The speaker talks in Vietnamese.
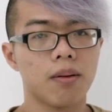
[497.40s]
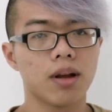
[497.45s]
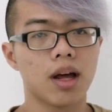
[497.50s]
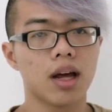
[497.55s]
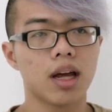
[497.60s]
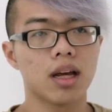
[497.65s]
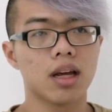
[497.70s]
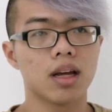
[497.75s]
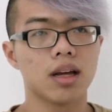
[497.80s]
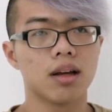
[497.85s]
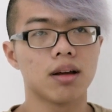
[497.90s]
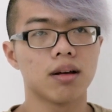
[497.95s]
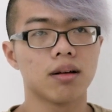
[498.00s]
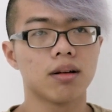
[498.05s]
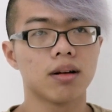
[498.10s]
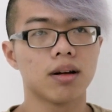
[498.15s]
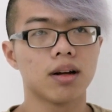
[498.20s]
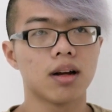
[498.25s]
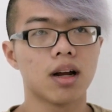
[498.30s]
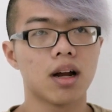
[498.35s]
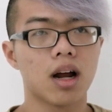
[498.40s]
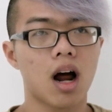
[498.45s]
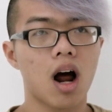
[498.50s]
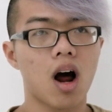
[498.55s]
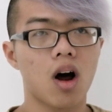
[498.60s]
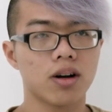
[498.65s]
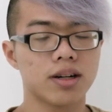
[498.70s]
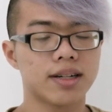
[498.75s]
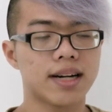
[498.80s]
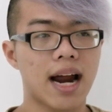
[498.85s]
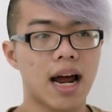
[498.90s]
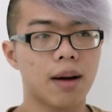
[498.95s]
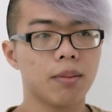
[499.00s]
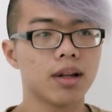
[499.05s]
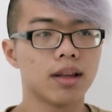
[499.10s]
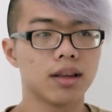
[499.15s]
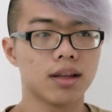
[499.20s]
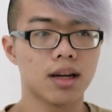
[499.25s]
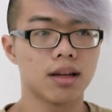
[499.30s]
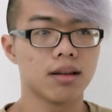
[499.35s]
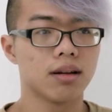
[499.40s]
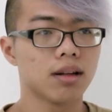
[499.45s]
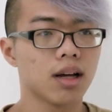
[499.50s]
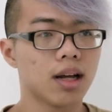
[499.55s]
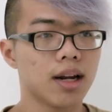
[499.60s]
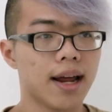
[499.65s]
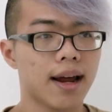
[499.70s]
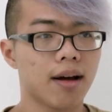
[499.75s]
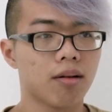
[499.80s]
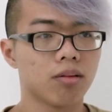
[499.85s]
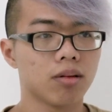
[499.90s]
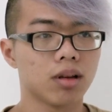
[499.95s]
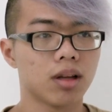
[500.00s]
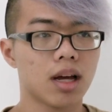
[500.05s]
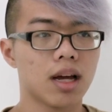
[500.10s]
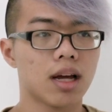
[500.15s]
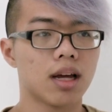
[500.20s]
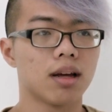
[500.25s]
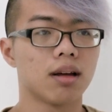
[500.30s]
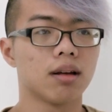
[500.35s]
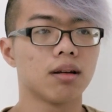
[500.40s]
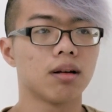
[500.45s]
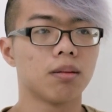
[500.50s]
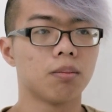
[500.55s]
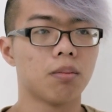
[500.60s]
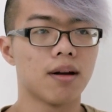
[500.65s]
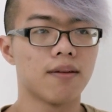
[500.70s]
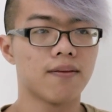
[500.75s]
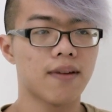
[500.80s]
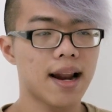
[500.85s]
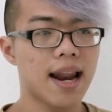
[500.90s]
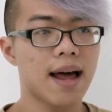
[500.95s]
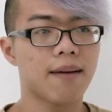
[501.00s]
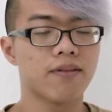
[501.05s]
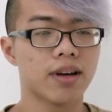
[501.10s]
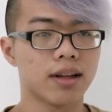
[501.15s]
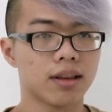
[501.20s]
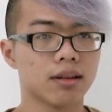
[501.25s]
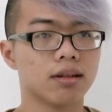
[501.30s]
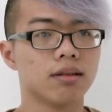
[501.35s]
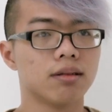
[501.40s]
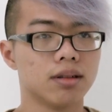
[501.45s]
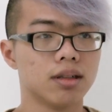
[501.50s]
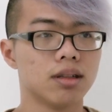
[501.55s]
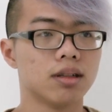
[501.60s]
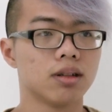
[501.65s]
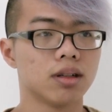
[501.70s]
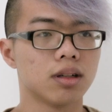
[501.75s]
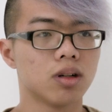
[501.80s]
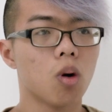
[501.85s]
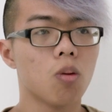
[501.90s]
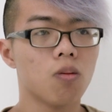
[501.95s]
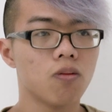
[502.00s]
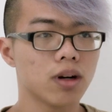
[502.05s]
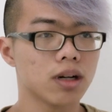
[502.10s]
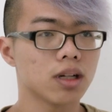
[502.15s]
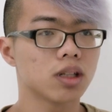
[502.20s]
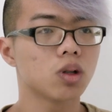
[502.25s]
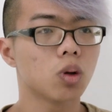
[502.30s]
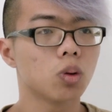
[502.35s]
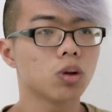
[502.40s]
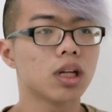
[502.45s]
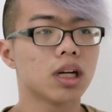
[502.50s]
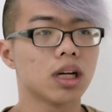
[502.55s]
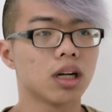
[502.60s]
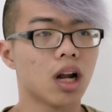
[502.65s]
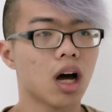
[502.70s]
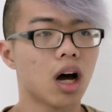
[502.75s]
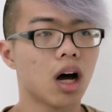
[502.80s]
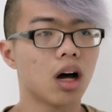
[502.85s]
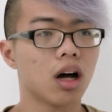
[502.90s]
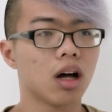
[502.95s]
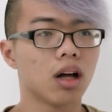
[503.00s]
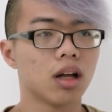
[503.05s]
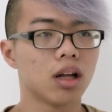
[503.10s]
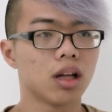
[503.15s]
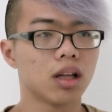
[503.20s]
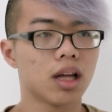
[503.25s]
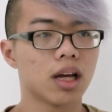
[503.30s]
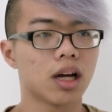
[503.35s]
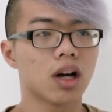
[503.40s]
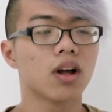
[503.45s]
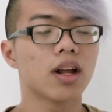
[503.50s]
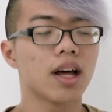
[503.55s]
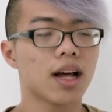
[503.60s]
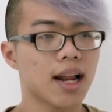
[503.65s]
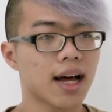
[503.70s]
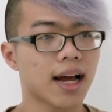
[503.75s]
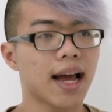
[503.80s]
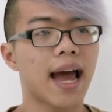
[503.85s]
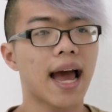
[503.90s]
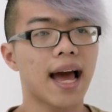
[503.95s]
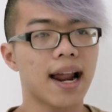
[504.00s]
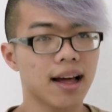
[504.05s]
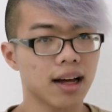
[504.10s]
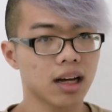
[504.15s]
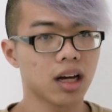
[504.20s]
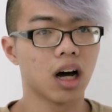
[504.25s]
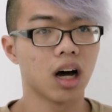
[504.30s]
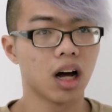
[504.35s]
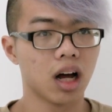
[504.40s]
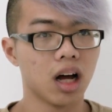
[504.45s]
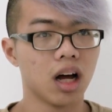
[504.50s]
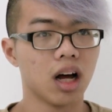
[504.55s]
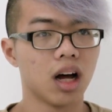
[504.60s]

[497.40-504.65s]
Thì họ trả mình tiền như thế nào thì mình phải làm việc tương đương đúng cái số tiền đó, thì có thể là khá là cực.